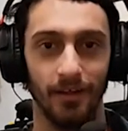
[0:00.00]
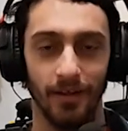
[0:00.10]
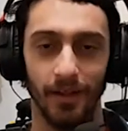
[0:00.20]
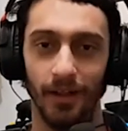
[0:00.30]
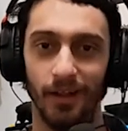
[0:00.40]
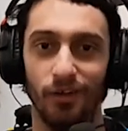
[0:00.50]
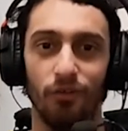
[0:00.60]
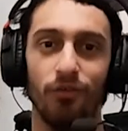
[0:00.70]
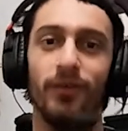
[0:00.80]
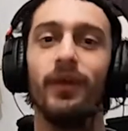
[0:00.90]
Je
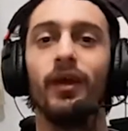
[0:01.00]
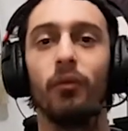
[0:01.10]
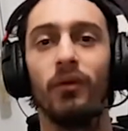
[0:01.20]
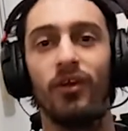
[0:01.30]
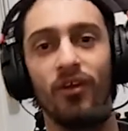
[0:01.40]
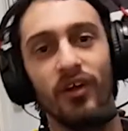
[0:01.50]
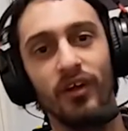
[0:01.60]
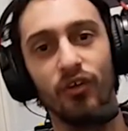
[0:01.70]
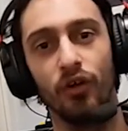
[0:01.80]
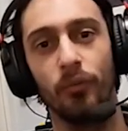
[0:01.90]
suis sincèrement désolé,
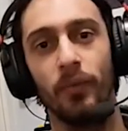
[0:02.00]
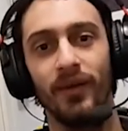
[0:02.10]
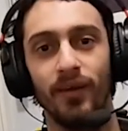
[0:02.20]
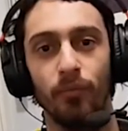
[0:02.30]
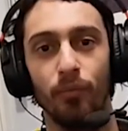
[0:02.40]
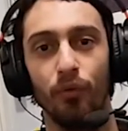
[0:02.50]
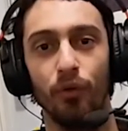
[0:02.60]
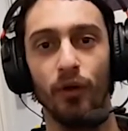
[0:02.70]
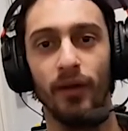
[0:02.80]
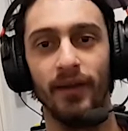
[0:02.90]
je ne pensais pas
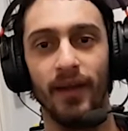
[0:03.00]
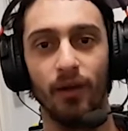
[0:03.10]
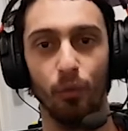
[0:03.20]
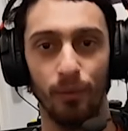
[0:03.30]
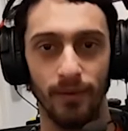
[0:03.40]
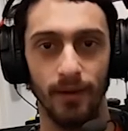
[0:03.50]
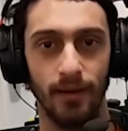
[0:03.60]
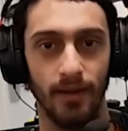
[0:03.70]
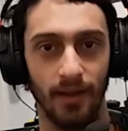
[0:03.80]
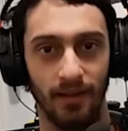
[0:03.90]
d'être aussi
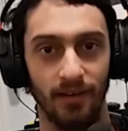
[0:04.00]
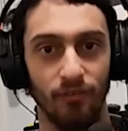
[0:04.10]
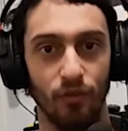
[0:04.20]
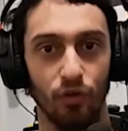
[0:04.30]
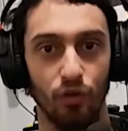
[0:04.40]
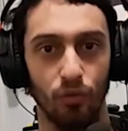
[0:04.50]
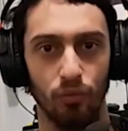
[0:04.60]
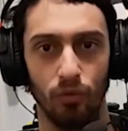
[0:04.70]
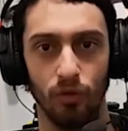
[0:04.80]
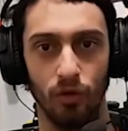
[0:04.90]
inactif que ça au
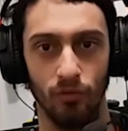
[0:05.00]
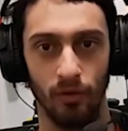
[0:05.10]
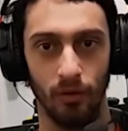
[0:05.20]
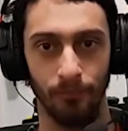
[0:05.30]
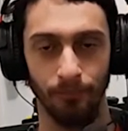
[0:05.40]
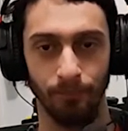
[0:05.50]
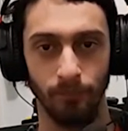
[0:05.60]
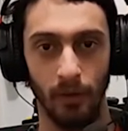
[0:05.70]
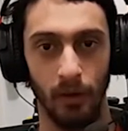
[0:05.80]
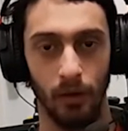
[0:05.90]
mois de novembre.
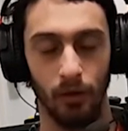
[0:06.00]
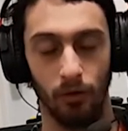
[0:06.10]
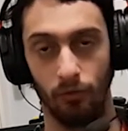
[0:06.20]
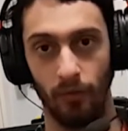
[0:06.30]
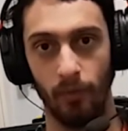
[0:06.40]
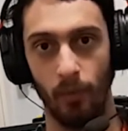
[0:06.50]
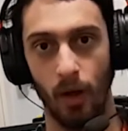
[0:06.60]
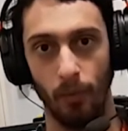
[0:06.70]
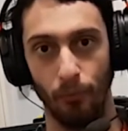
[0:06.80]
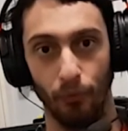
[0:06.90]

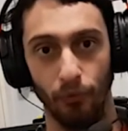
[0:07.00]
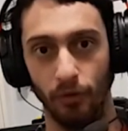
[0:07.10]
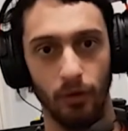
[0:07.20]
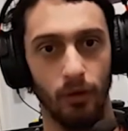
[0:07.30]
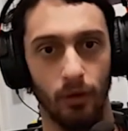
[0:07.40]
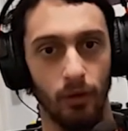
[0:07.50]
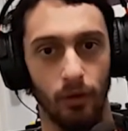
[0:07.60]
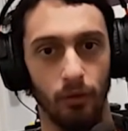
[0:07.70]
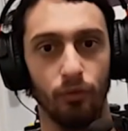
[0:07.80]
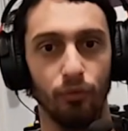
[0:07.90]
Vraiment pas, je,
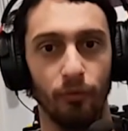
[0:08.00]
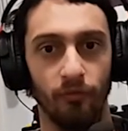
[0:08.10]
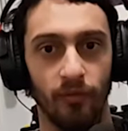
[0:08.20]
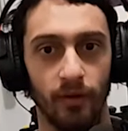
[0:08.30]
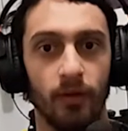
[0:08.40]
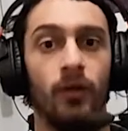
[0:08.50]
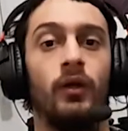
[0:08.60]
suis vous dire.